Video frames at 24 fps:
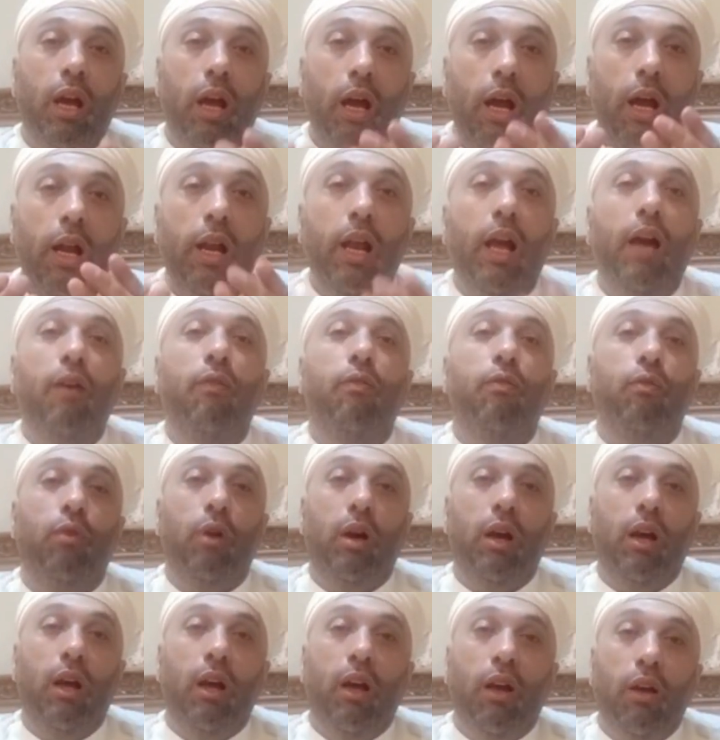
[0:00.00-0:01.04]
العفو
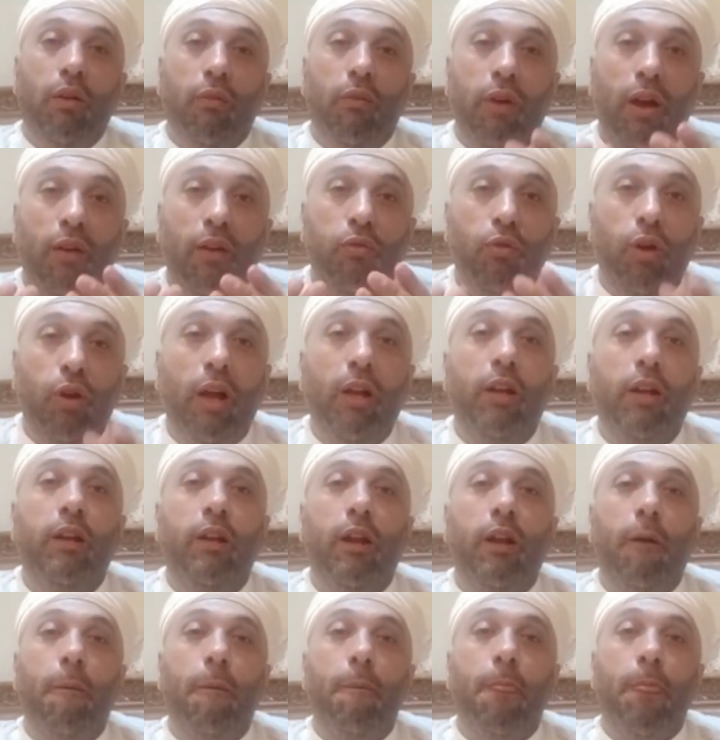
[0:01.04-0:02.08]
فاعف
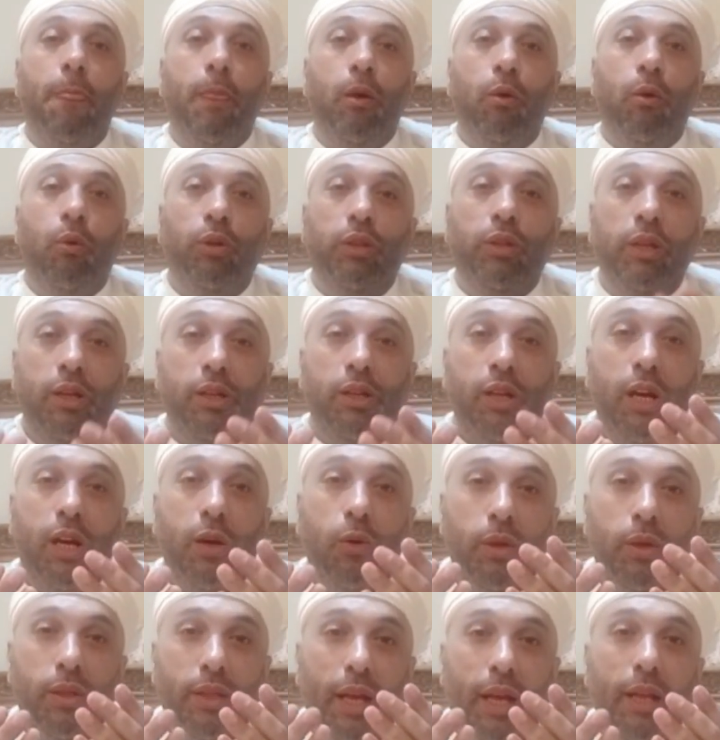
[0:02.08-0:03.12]
عنا
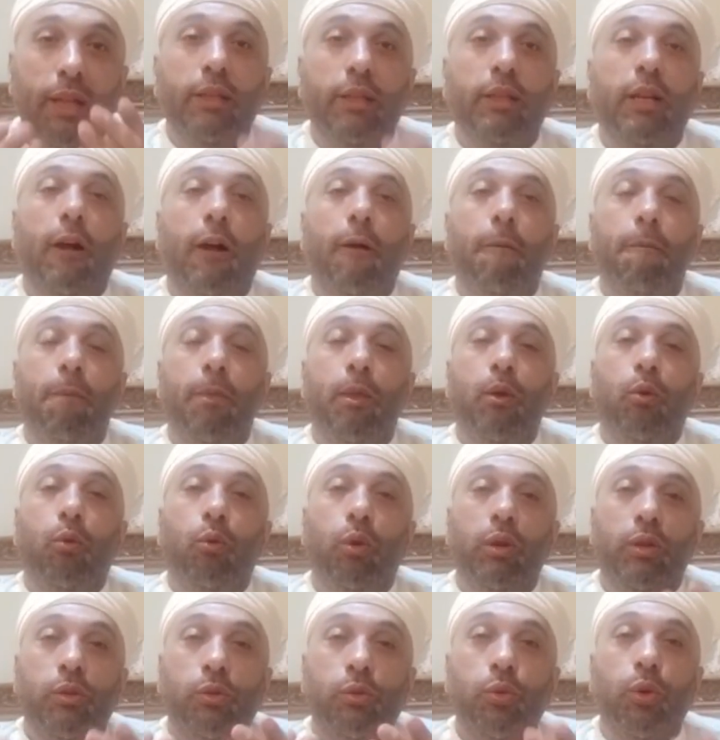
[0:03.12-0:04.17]
وتجاوز عنا
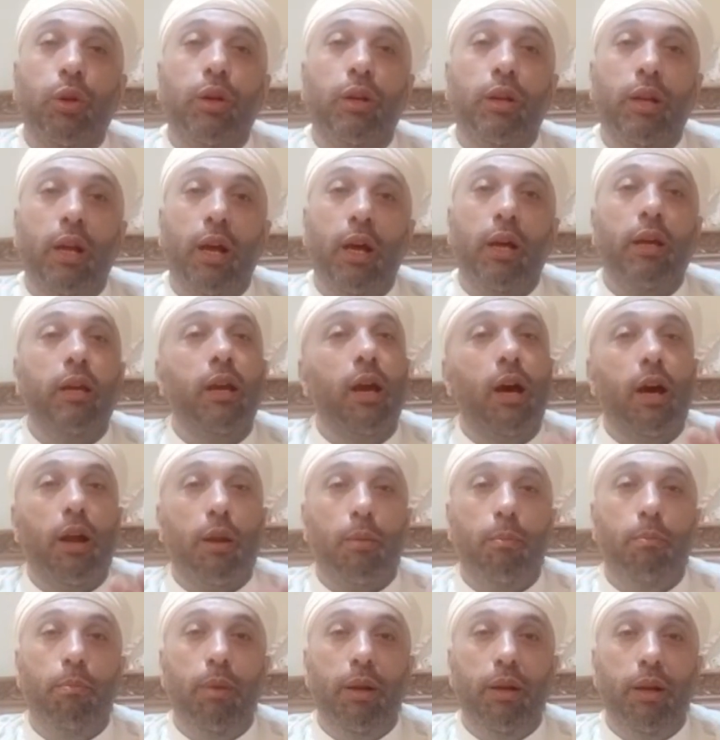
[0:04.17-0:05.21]
واسترنا يا
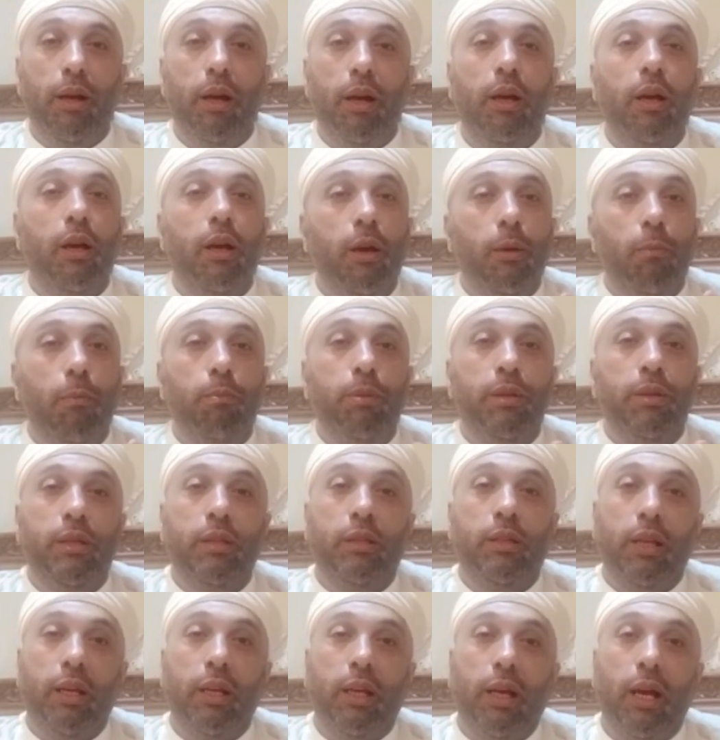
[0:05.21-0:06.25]
ربنا
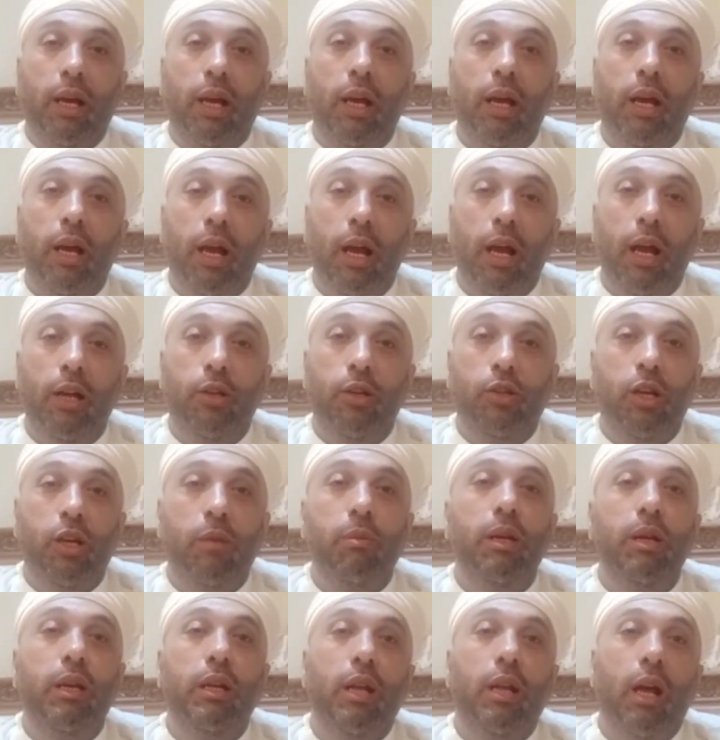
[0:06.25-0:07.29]
بسترك
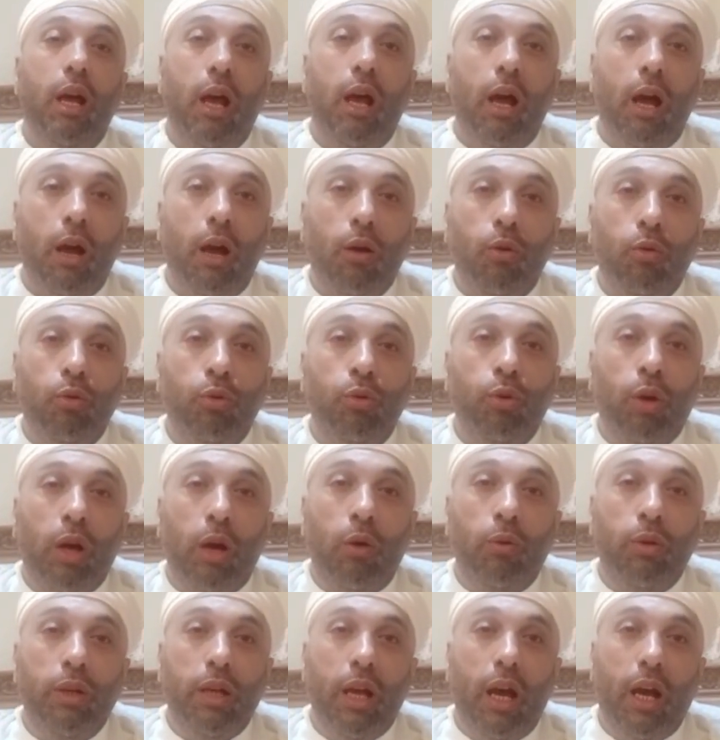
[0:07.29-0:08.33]
الجميل أقول
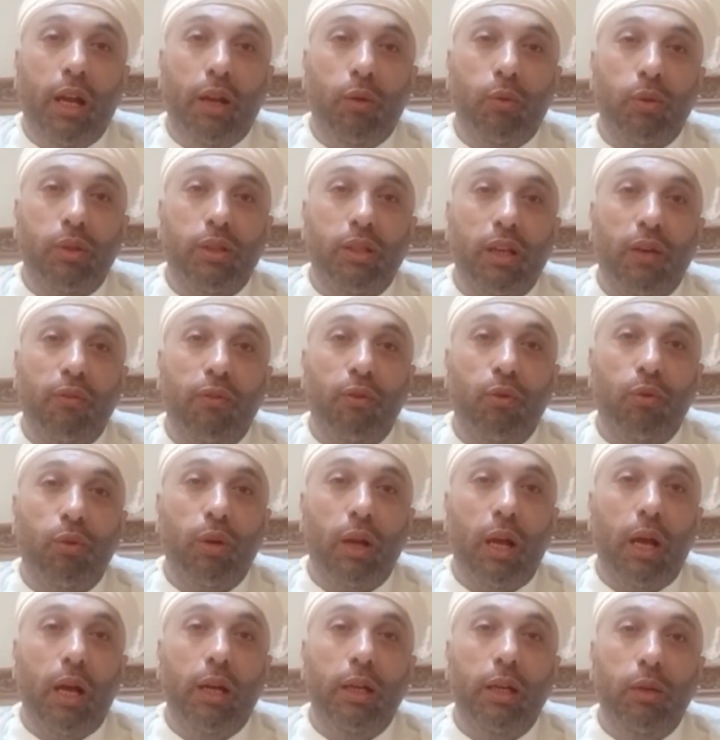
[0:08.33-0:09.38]
قولي هذا واستغفر
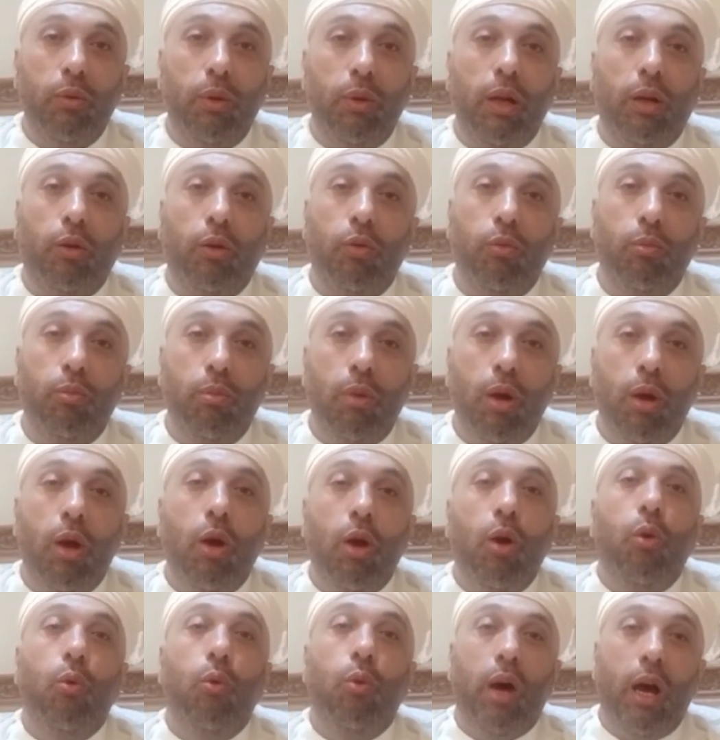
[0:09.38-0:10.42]
الله لي ولكم
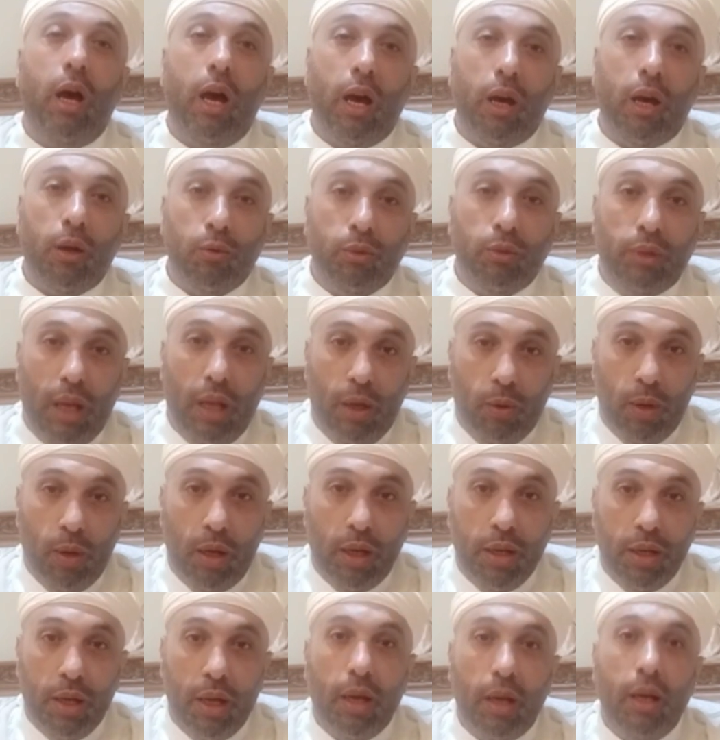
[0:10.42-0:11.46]
وآخر
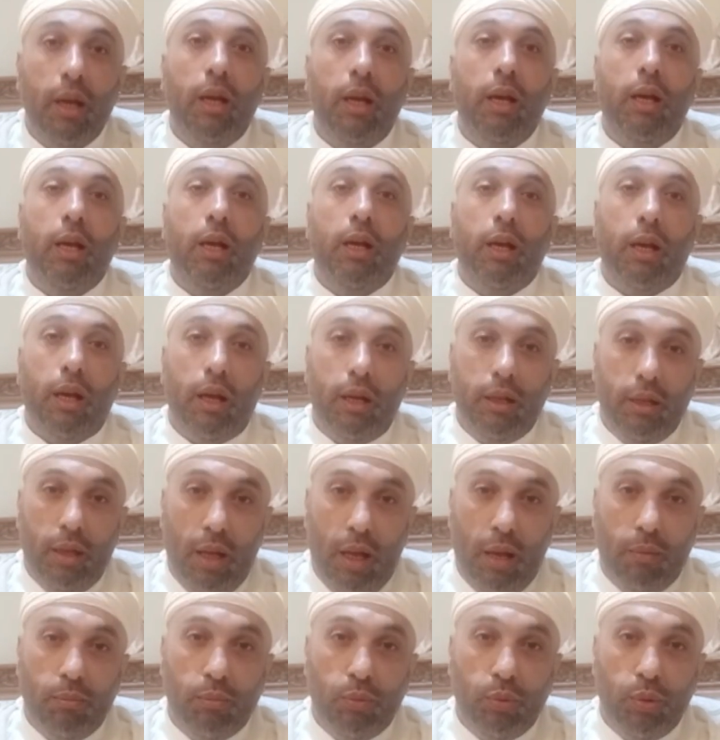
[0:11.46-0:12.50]
دعوانا أن
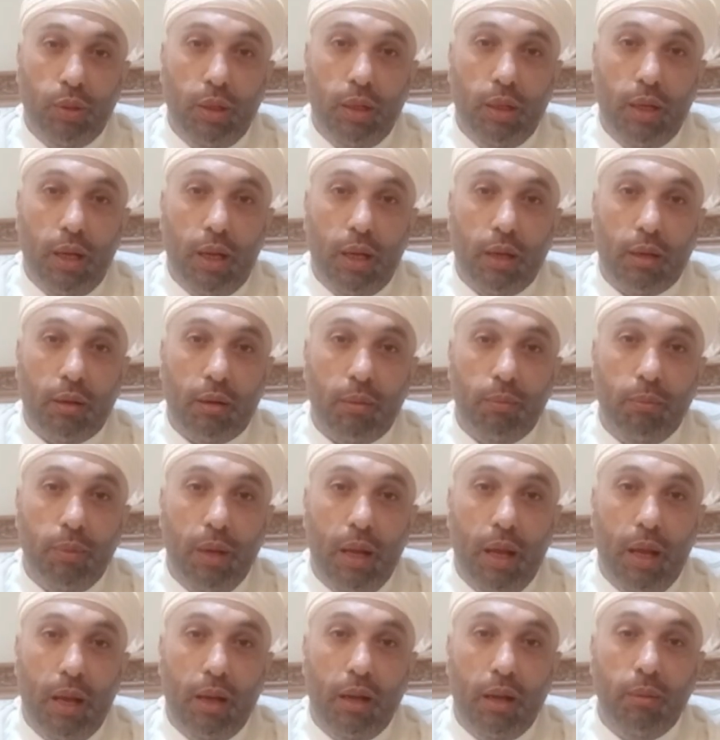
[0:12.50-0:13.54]
الحمد لله رب
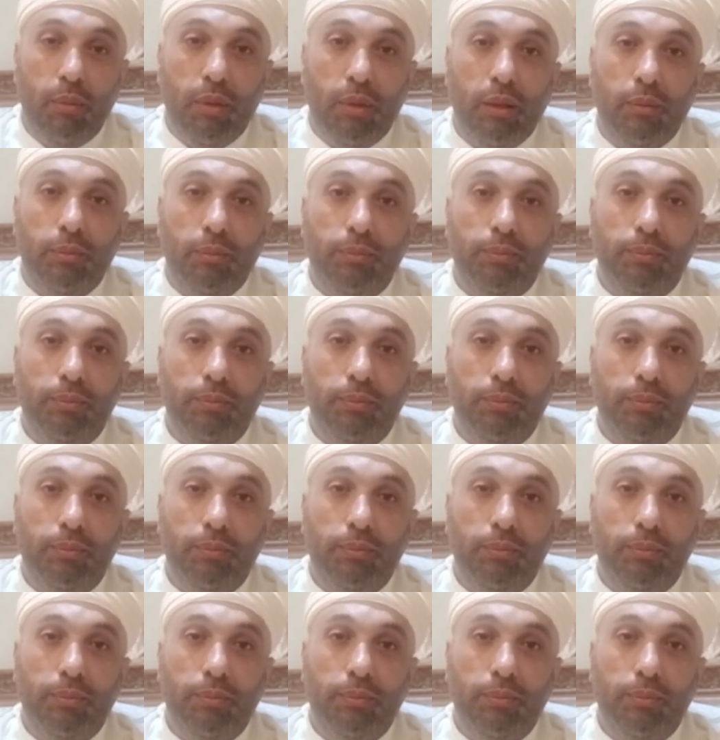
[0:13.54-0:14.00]
العالمين